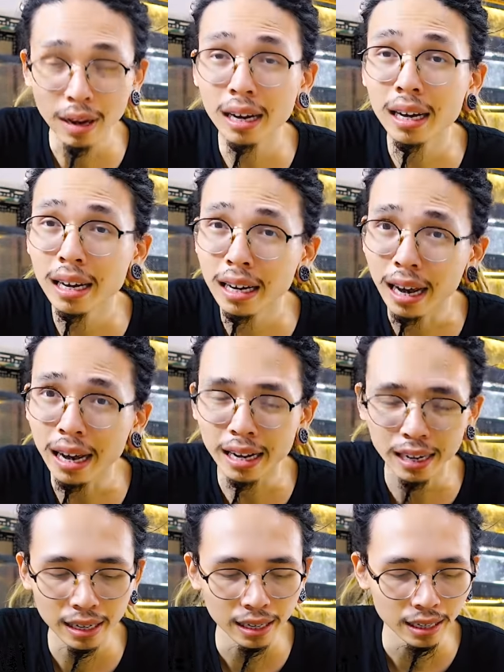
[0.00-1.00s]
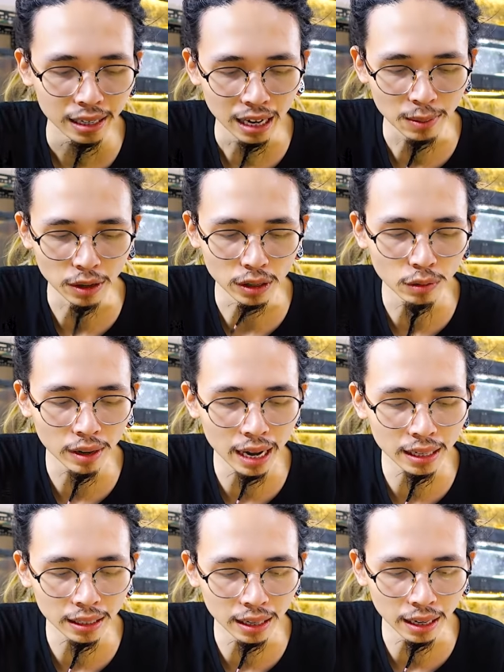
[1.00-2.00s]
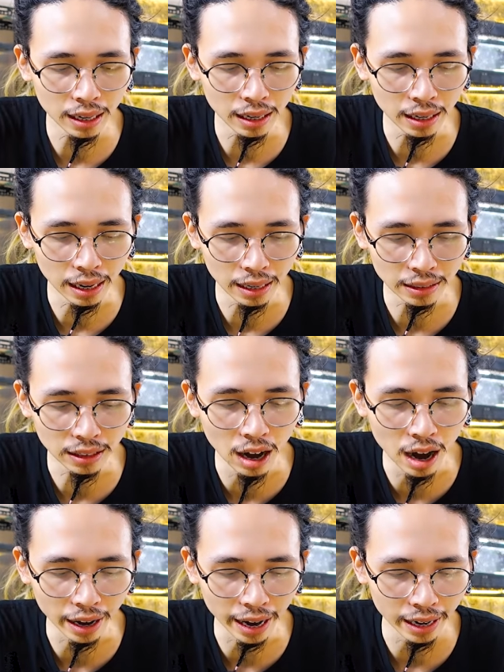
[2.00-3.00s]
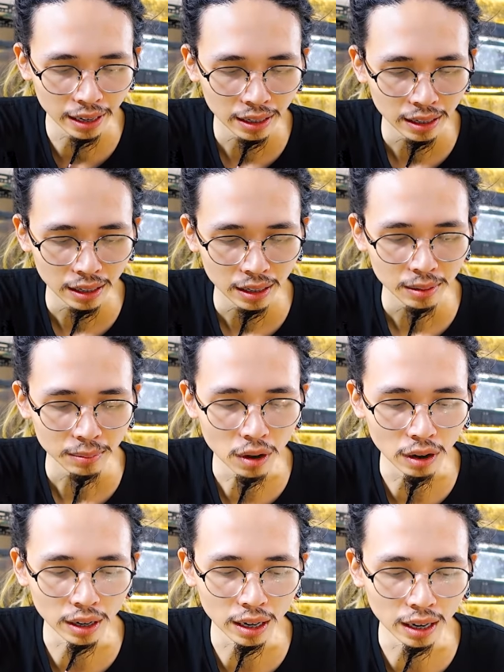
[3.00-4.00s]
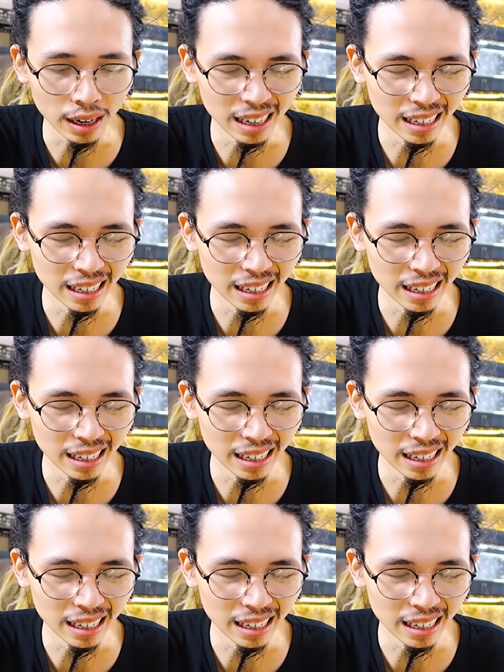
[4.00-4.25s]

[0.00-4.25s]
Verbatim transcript: Benly này, là bọn nhung cát thường này, bọn